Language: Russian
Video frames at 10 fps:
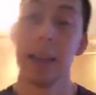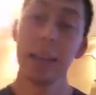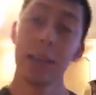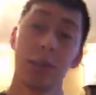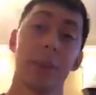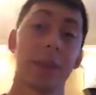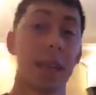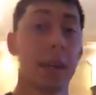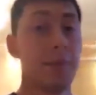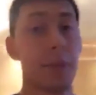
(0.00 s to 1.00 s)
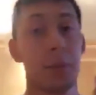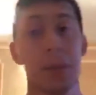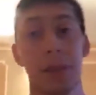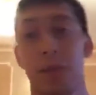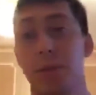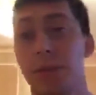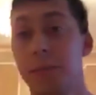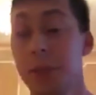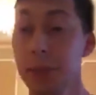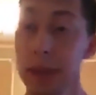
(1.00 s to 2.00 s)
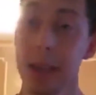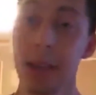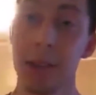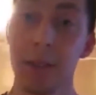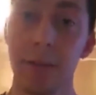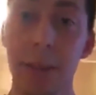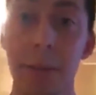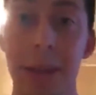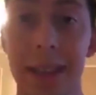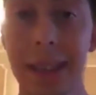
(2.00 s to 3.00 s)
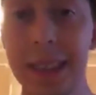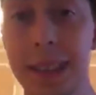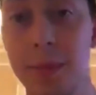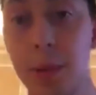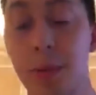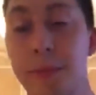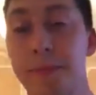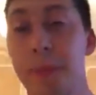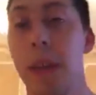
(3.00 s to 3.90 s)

И я через скайп вам расскажу. Минимальное количество времени 30 минут.